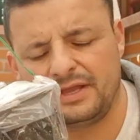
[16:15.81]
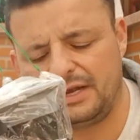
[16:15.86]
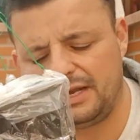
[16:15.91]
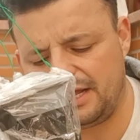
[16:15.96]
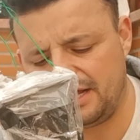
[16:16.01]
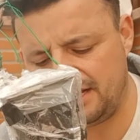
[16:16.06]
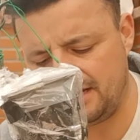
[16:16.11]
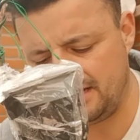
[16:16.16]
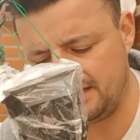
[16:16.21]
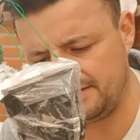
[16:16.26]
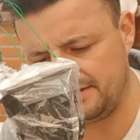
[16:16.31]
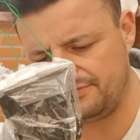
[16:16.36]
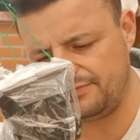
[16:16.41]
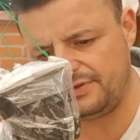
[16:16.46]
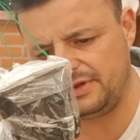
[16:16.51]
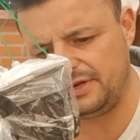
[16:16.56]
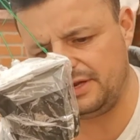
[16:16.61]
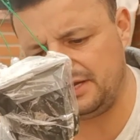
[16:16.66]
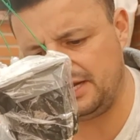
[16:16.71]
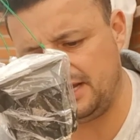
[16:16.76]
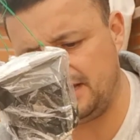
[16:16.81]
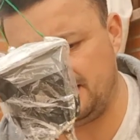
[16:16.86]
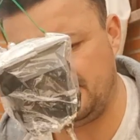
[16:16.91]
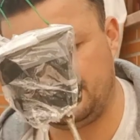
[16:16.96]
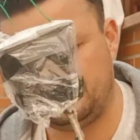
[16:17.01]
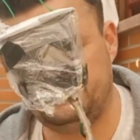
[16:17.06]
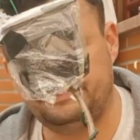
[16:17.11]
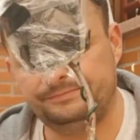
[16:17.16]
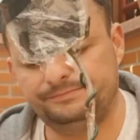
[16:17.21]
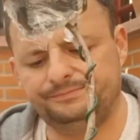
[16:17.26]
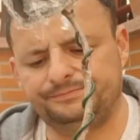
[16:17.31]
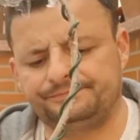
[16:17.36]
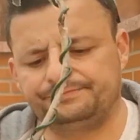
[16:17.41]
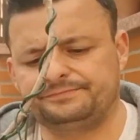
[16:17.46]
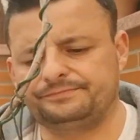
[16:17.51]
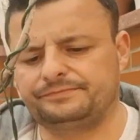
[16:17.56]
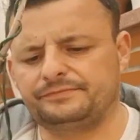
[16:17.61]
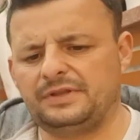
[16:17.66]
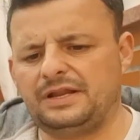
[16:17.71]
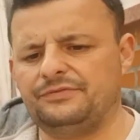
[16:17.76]
La,
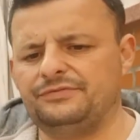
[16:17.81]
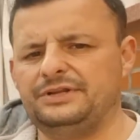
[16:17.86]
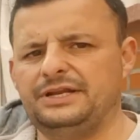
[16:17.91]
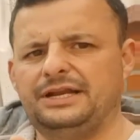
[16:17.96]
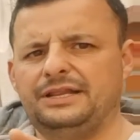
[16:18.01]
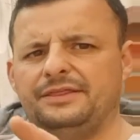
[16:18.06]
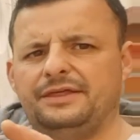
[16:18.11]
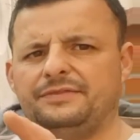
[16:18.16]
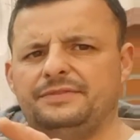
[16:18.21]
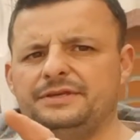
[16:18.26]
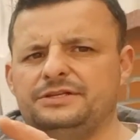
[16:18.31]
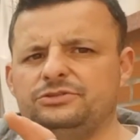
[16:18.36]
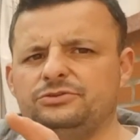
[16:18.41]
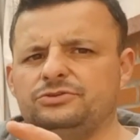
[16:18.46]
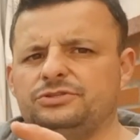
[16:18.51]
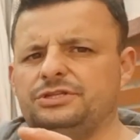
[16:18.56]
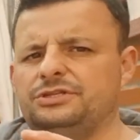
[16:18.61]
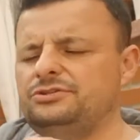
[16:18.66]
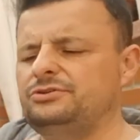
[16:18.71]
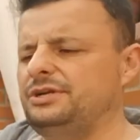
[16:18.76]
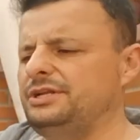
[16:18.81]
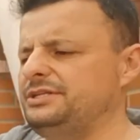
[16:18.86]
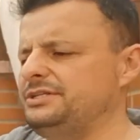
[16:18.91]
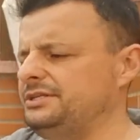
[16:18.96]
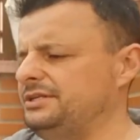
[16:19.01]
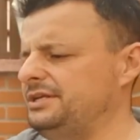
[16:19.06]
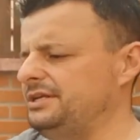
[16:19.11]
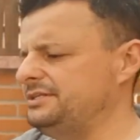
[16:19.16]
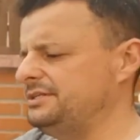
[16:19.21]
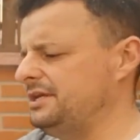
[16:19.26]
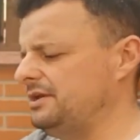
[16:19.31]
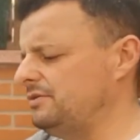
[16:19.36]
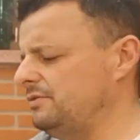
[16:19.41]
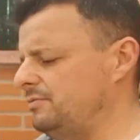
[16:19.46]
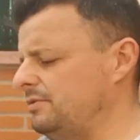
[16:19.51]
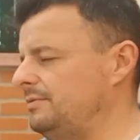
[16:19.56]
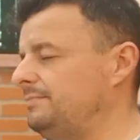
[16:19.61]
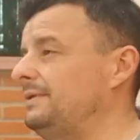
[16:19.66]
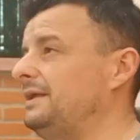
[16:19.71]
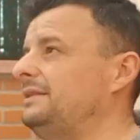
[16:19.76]
mm, finalidad de estos tensores es que
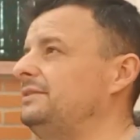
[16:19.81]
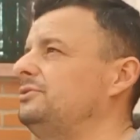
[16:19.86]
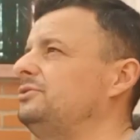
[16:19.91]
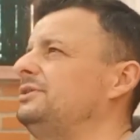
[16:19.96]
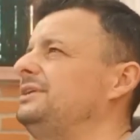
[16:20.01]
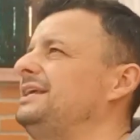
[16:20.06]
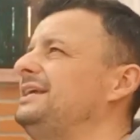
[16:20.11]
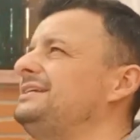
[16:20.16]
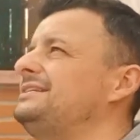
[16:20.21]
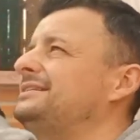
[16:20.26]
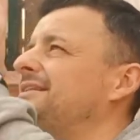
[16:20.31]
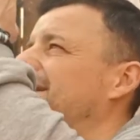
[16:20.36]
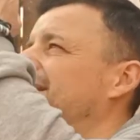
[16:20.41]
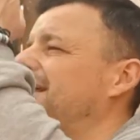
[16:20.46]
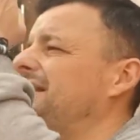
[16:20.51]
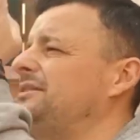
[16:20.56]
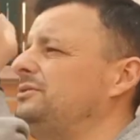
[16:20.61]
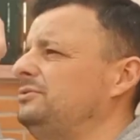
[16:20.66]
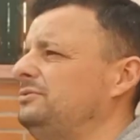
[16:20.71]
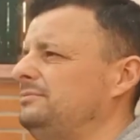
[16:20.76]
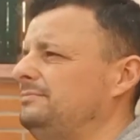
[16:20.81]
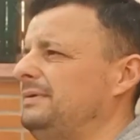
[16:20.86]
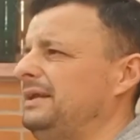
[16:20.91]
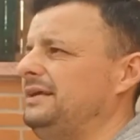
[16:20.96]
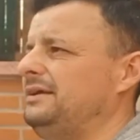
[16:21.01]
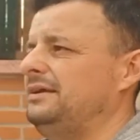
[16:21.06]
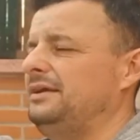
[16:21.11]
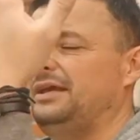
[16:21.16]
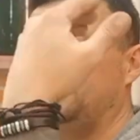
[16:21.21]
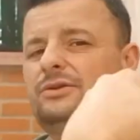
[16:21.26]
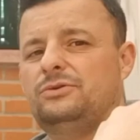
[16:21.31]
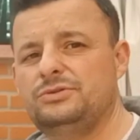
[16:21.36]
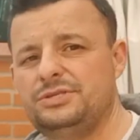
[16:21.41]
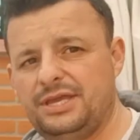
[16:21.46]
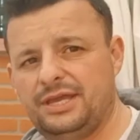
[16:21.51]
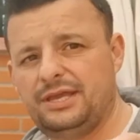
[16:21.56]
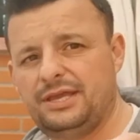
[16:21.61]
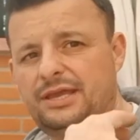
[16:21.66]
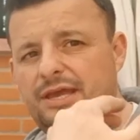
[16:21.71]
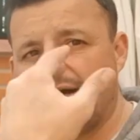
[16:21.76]
como el plantón es tan alto, ¿vale? Que no
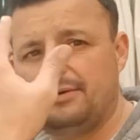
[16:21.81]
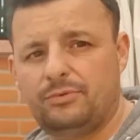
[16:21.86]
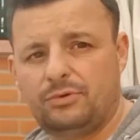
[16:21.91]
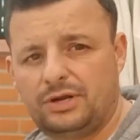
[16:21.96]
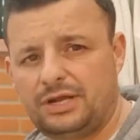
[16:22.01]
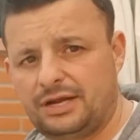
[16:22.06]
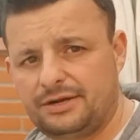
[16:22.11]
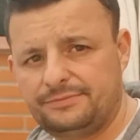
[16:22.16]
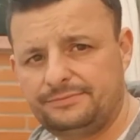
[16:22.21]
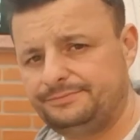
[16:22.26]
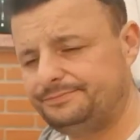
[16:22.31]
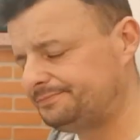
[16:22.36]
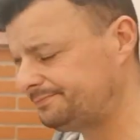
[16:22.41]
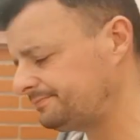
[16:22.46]
llegue a volcar,